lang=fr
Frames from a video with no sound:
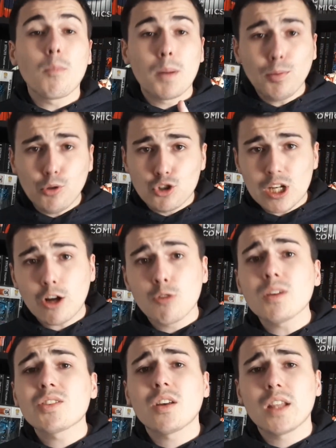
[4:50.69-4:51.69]
Pop chat
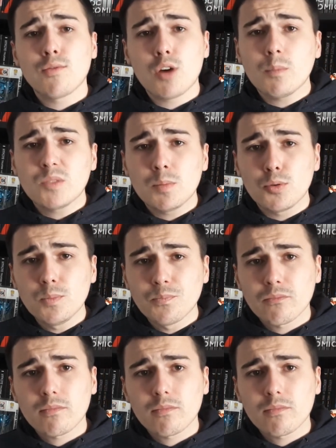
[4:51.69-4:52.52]
commence à en avoir un petit peu,